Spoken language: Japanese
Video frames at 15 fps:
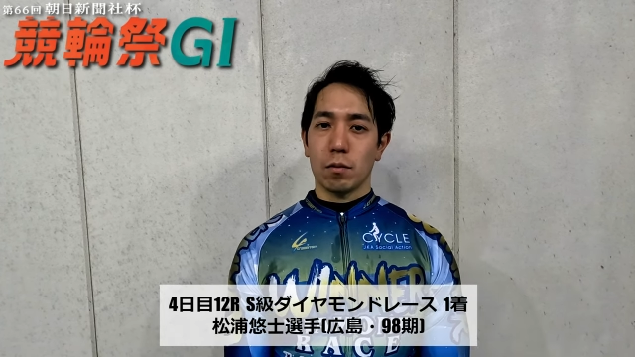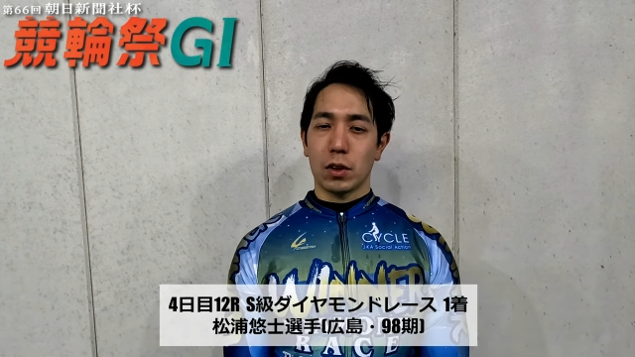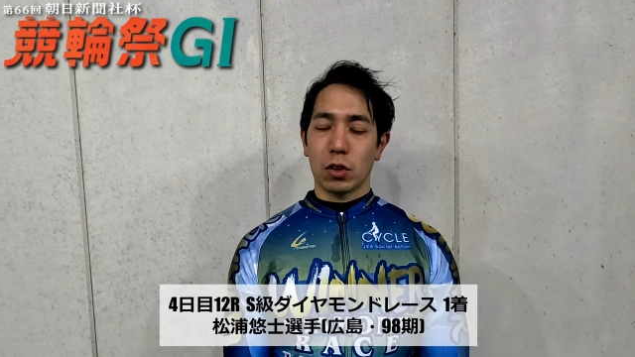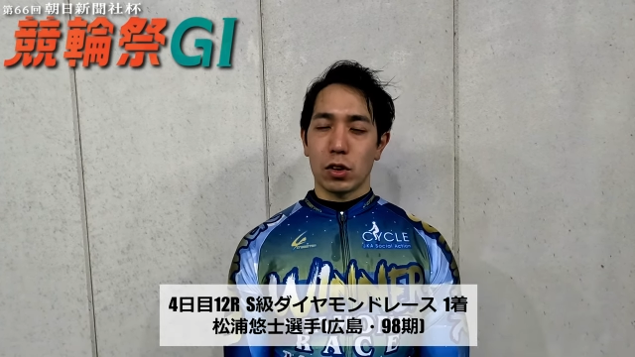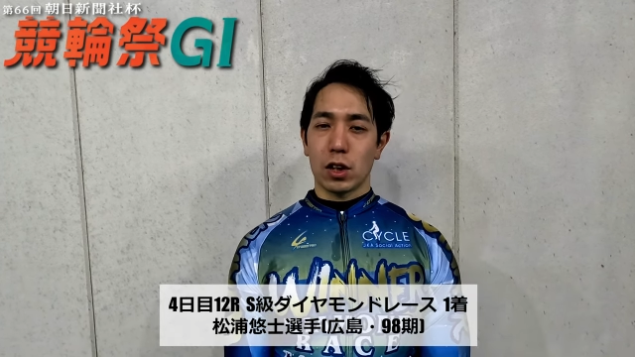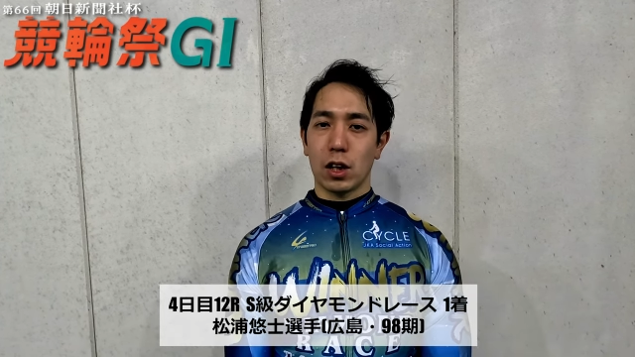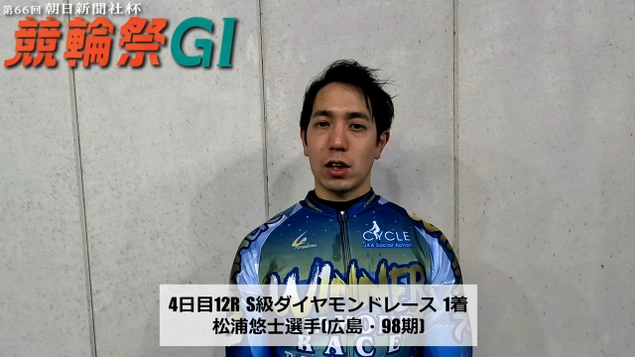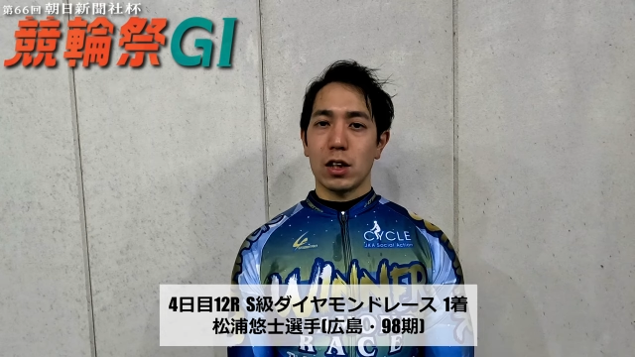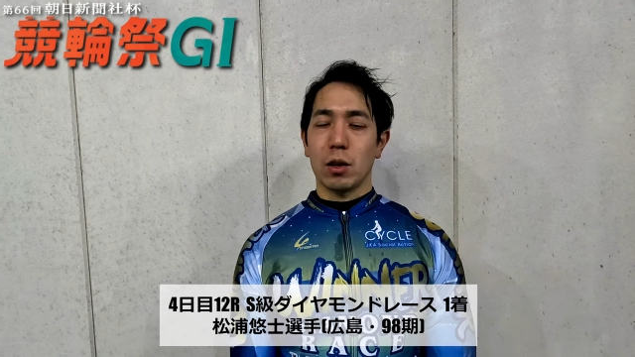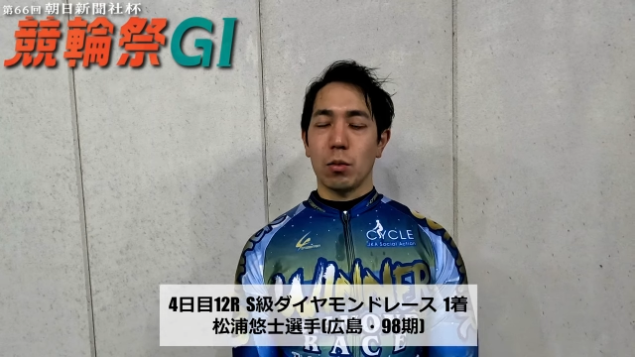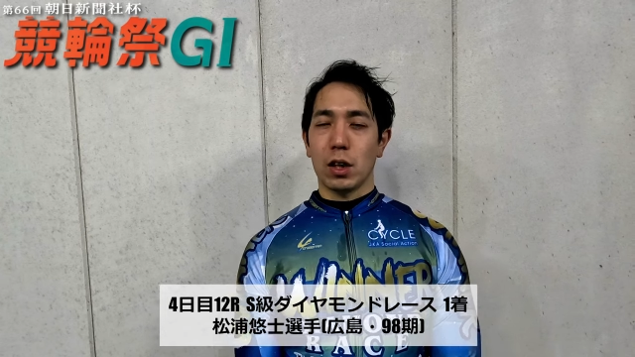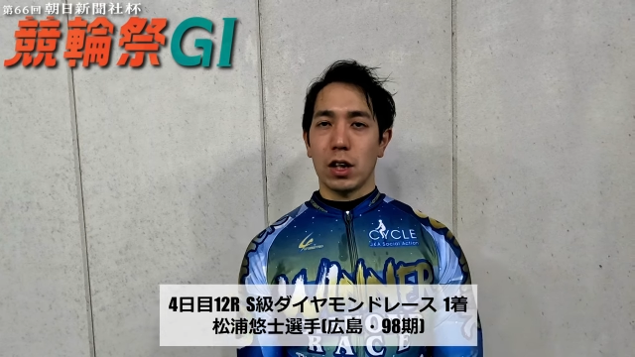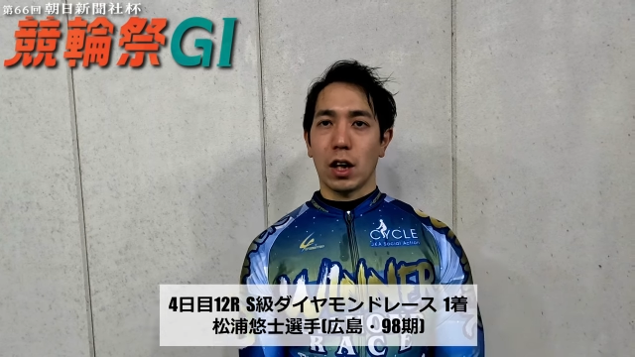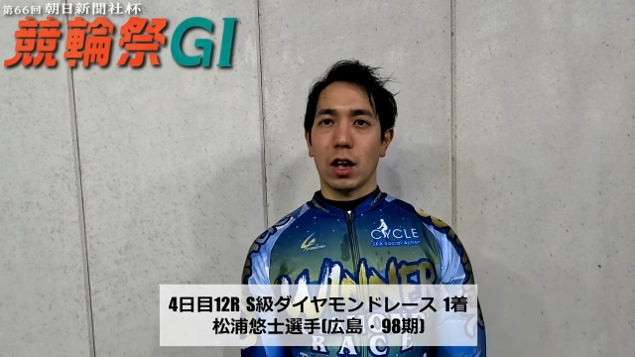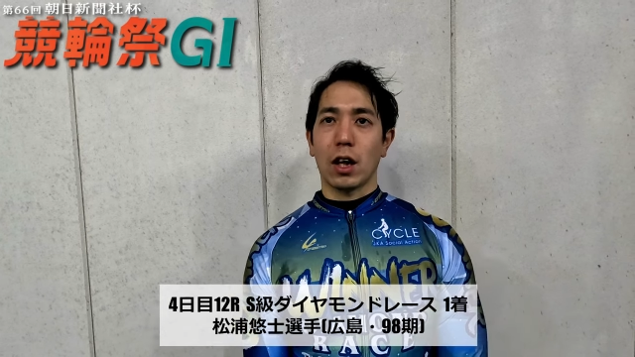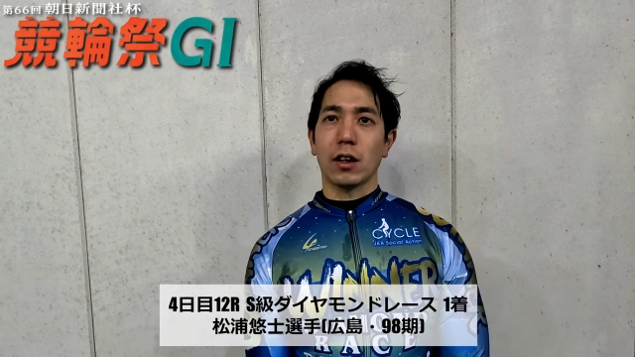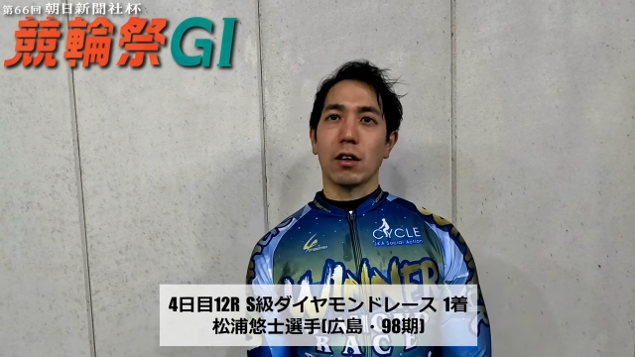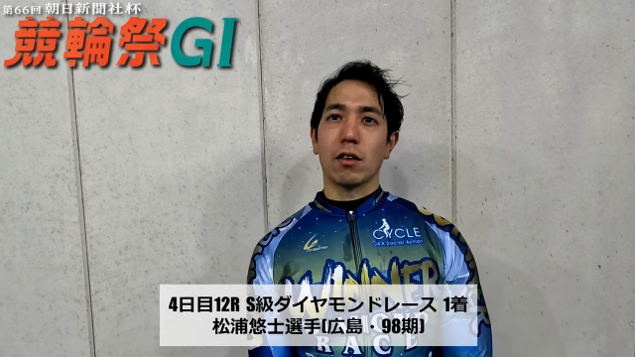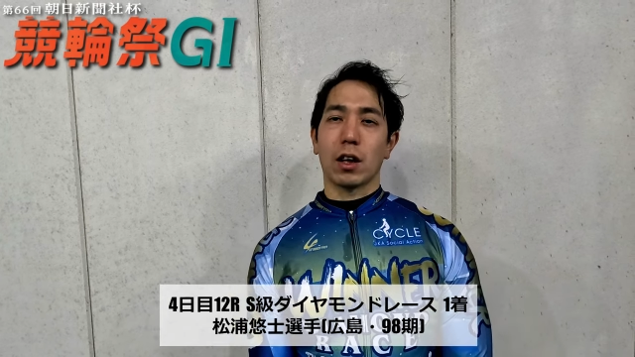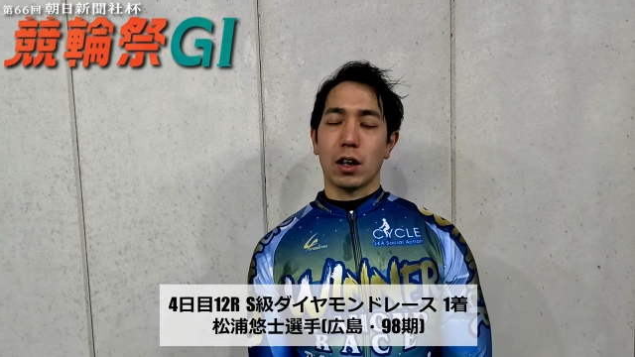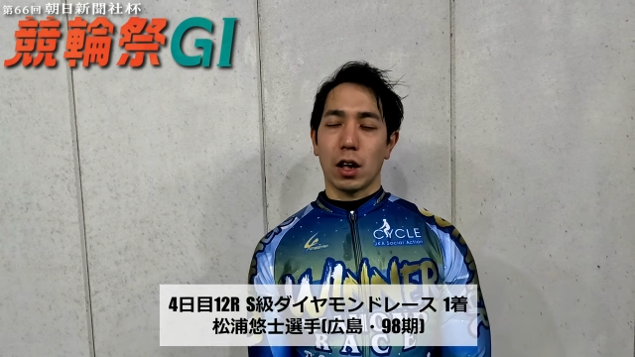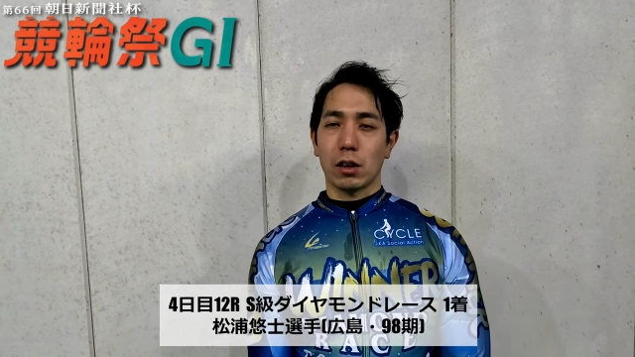どちらにしてもいい展開に
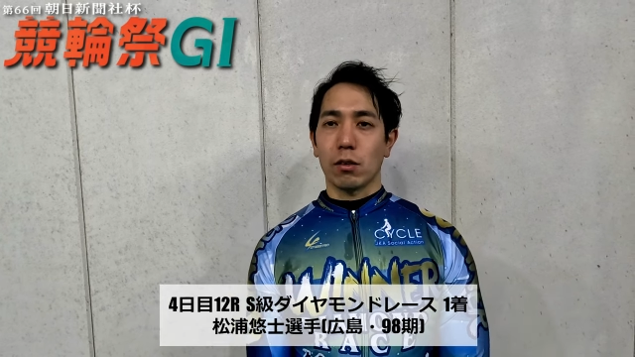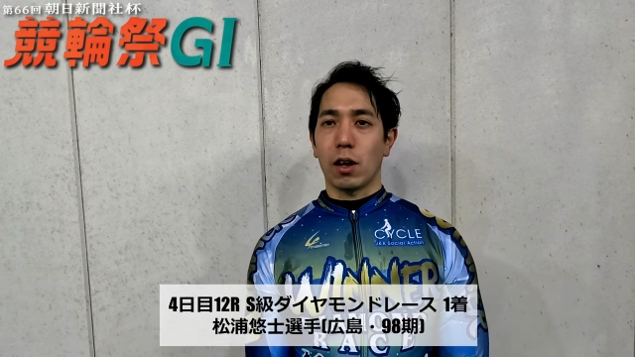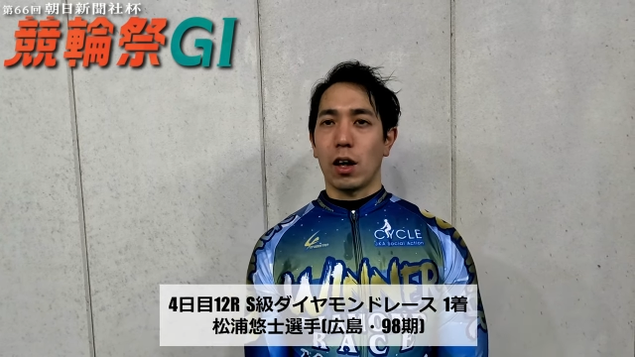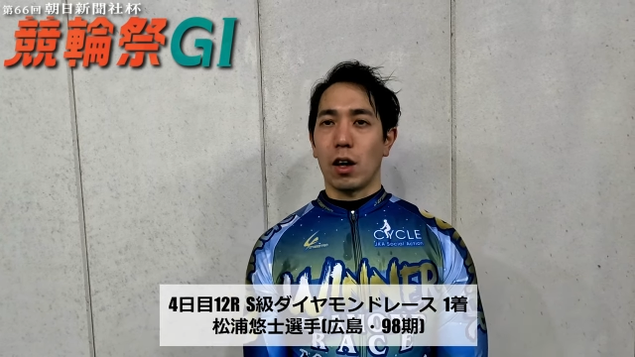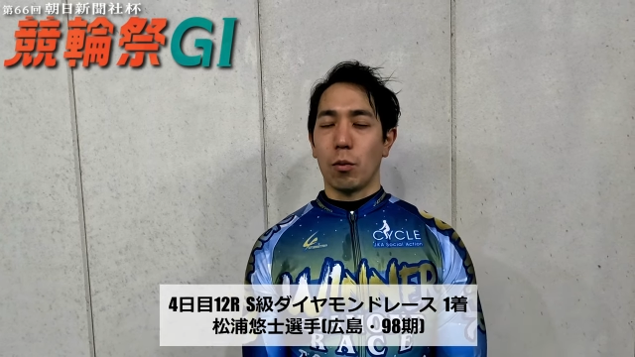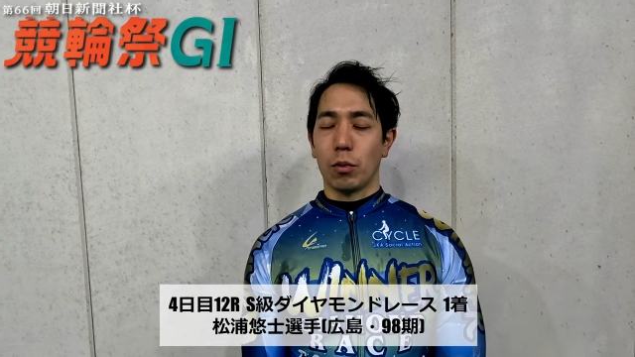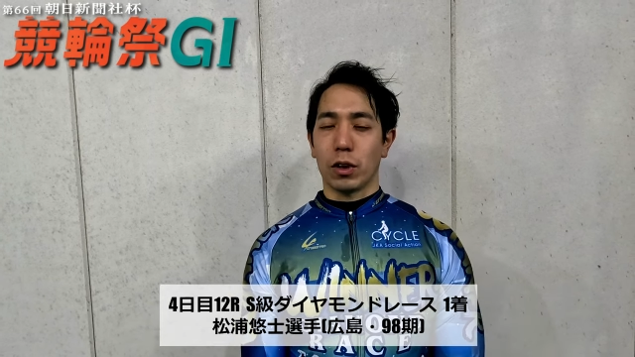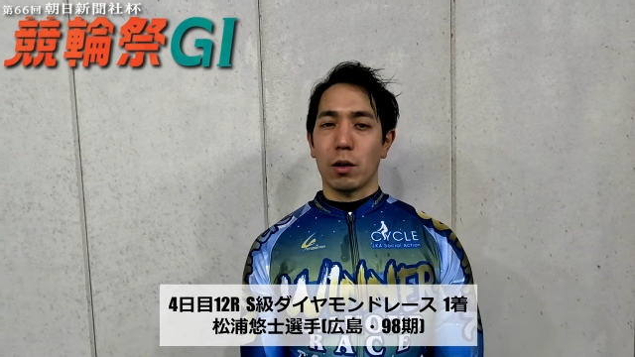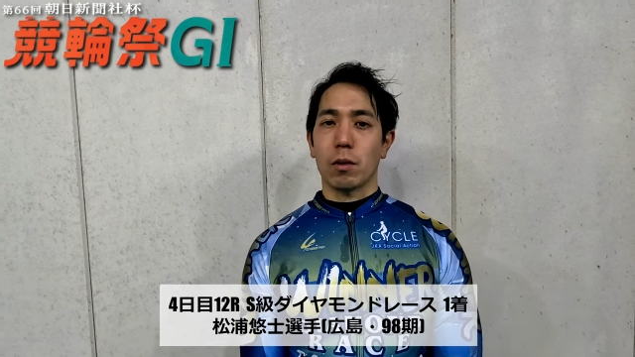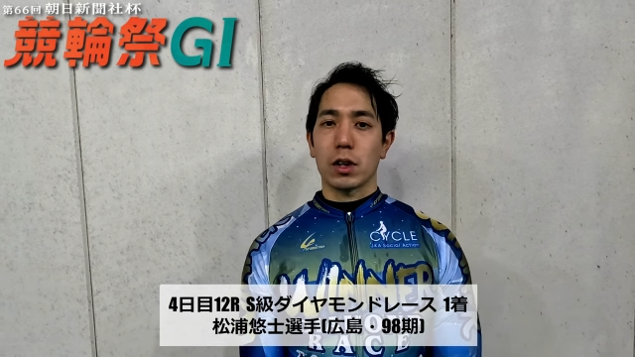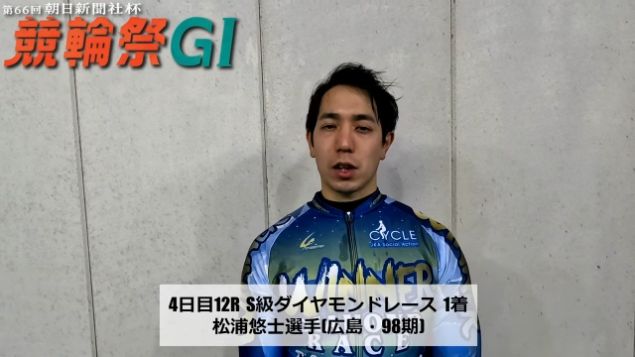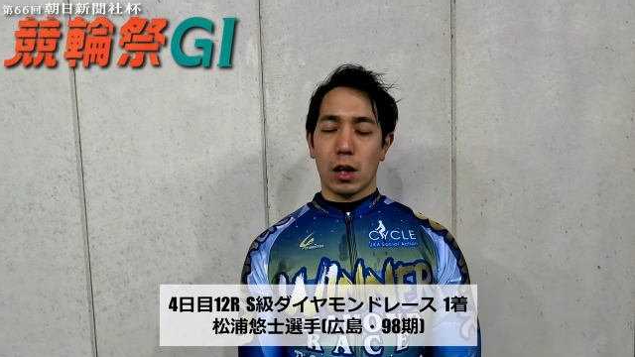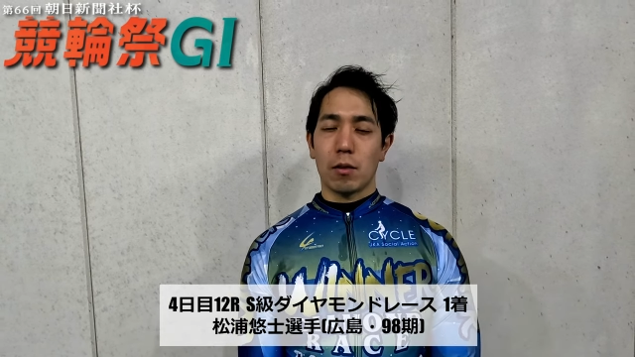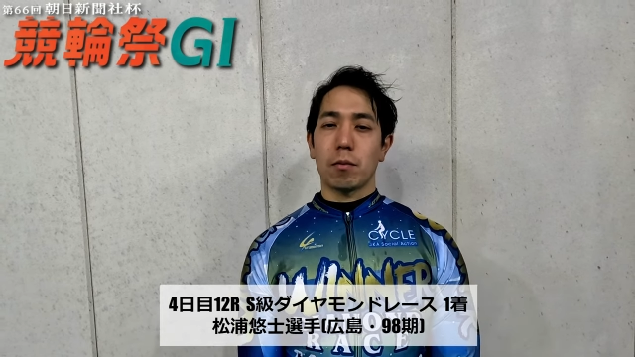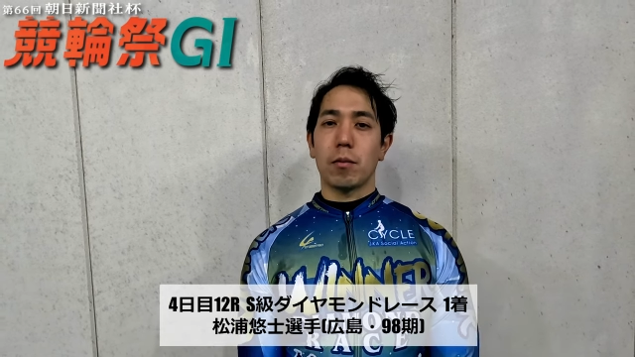なるかなとは思ってまし